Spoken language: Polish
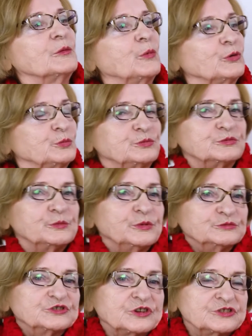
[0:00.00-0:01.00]
Bo, bo
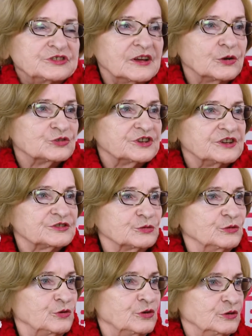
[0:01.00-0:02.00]
co z tego, że jest
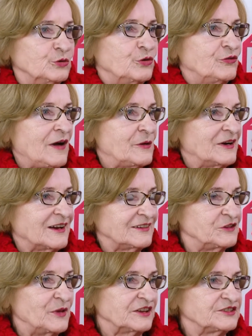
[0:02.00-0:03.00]
uchwała
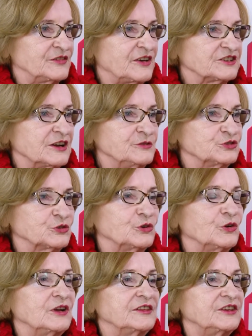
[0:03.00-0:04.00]
Rady Miasta Warszawy,
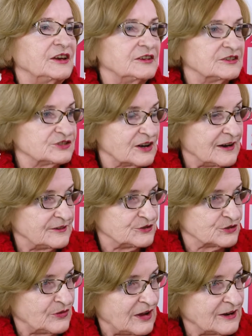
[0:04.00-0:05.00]
skoro ona nie jest jest
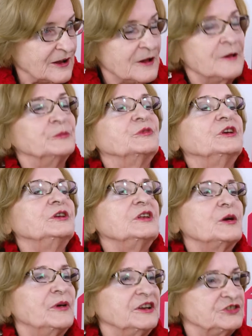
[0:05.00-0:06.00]
realizowana i
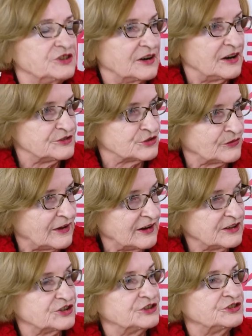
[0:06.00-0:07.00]
nie będzie realizowana,
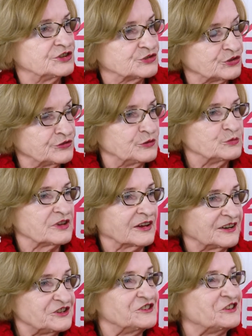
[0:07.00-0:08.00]
jeżeli się coś w tym
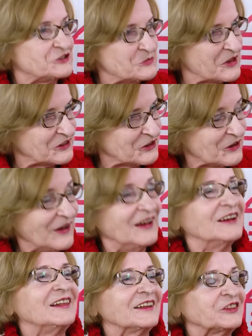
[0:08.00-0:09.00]
zakresie nie zmieni.
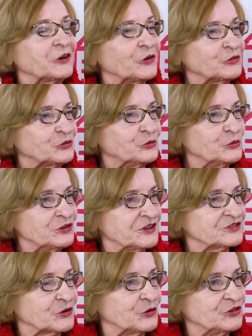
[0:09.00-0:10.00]
Dlatego tu
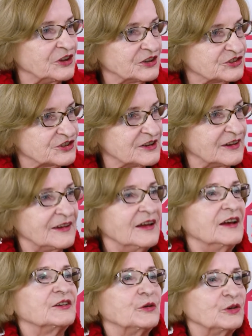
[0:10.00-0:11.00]
jest konieczne
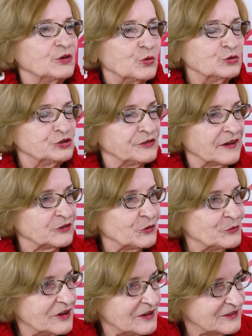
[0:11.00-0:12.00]
e,
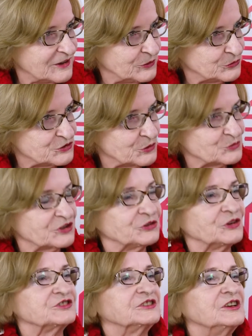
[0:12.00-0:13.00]
uświadomienie ludziom, że
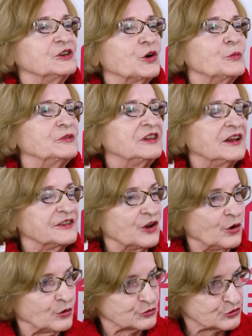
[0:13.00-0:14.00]
to jest tylko
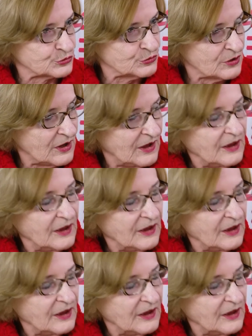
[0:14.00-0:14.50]
mydlenie oczu